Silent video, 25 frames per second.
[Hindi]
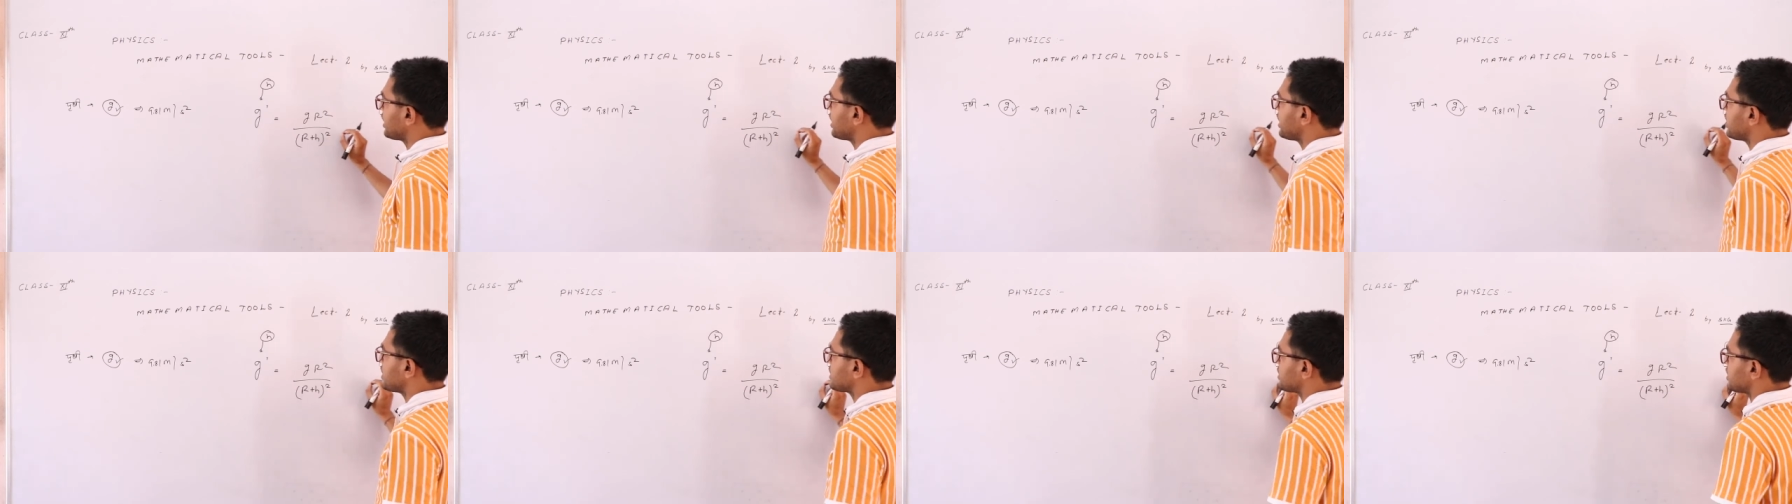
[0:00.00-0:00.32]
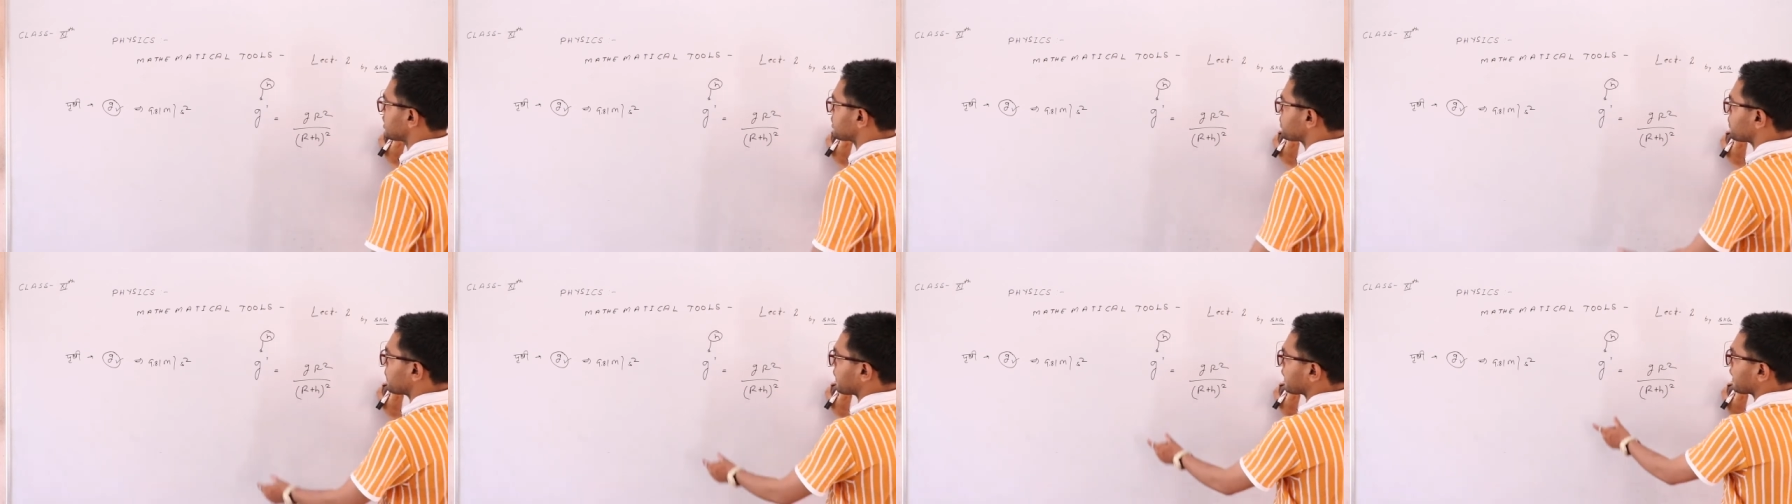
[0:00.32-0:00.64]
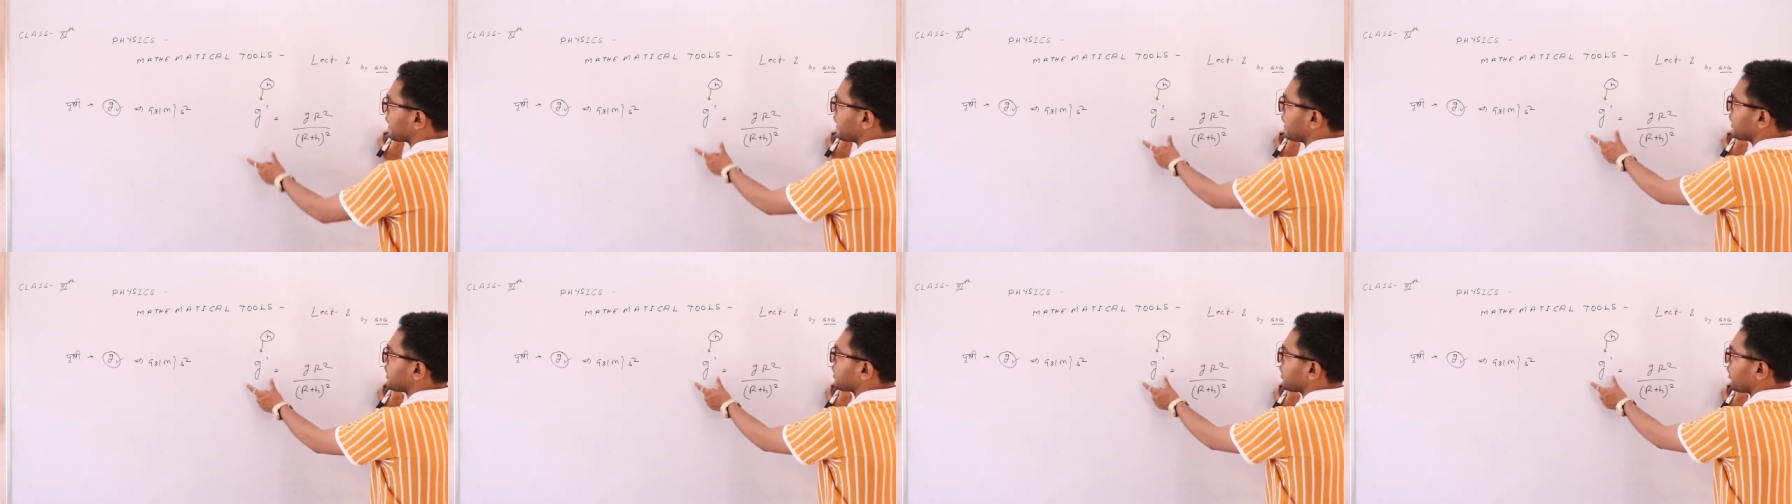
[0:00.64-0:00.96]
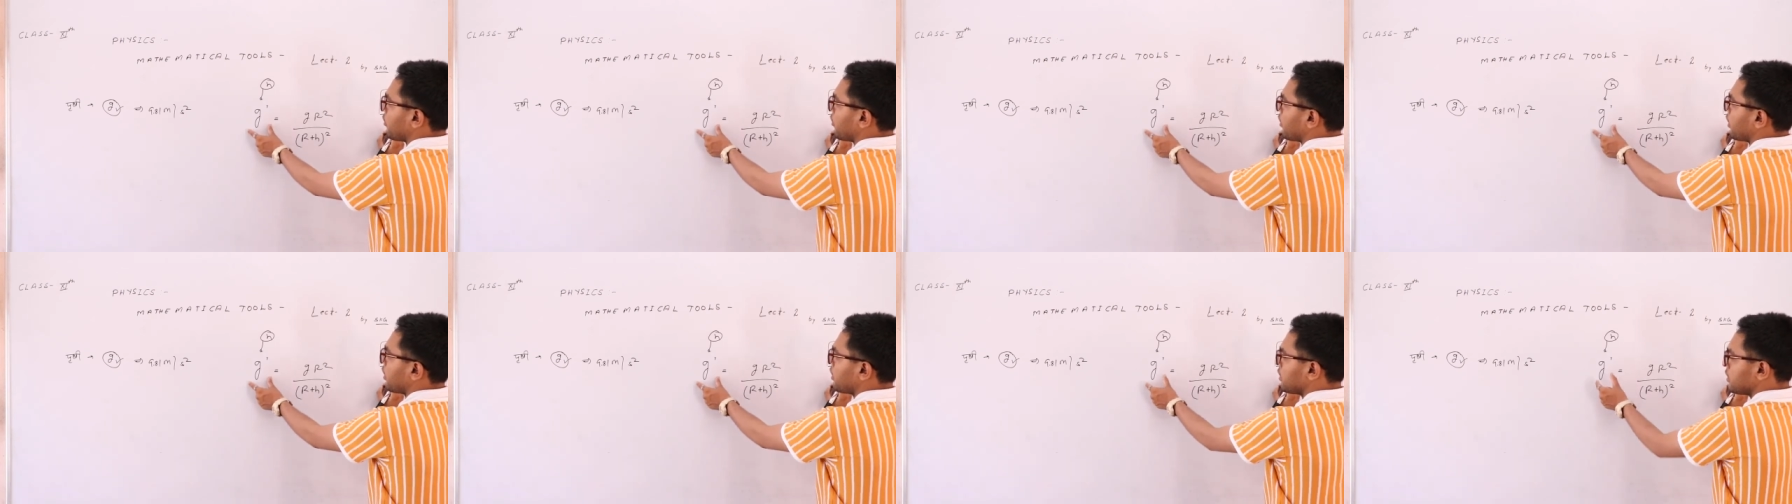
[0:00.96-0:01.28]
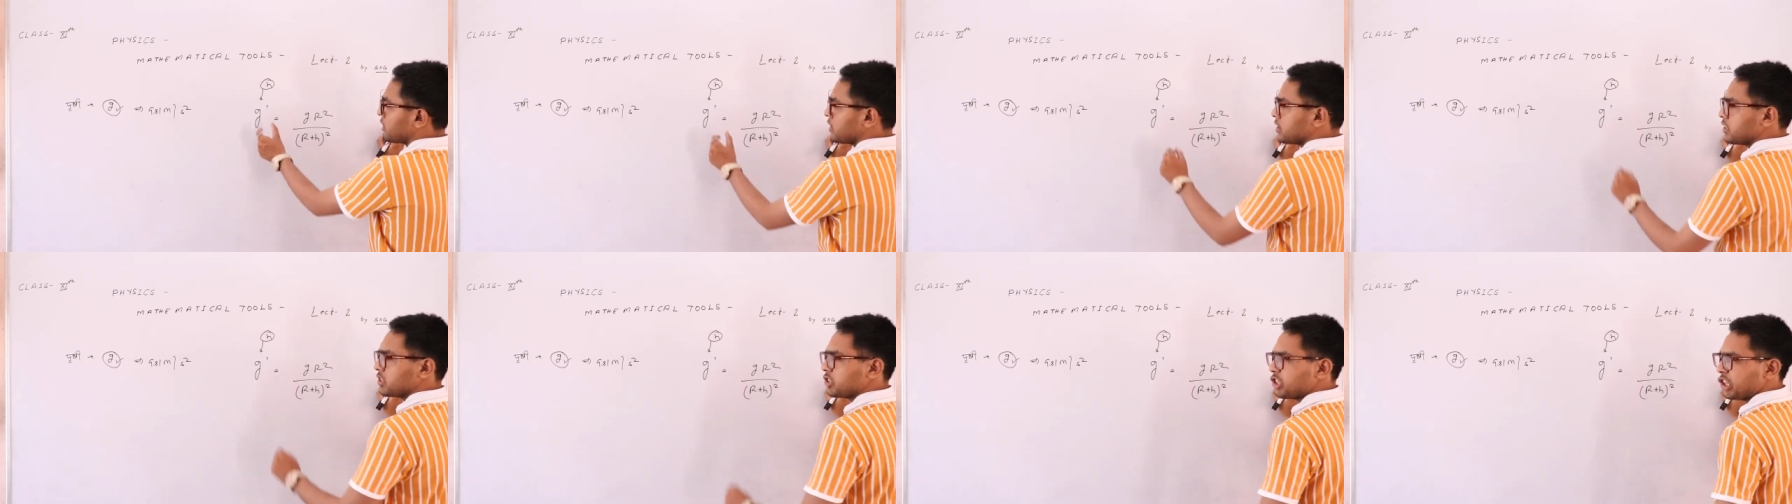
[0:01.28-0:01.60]
है जिस पर क्या तवरण
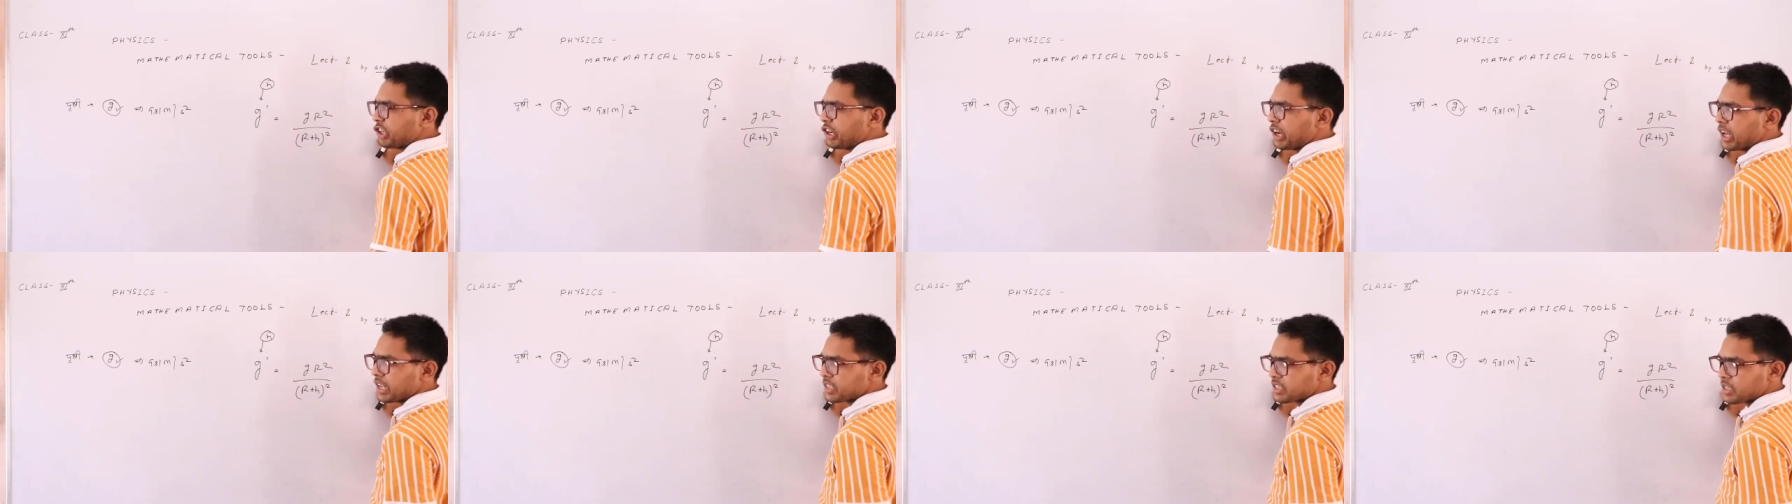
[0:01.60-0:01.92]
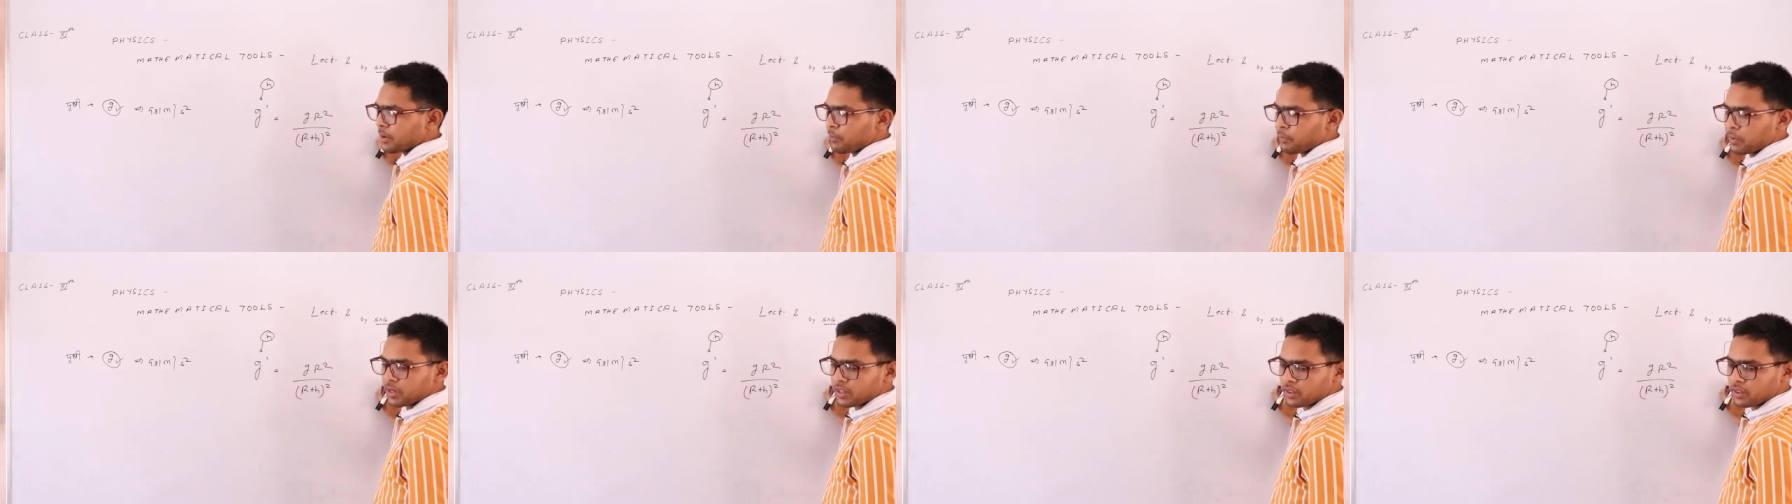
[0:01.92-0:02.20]
जी डैश है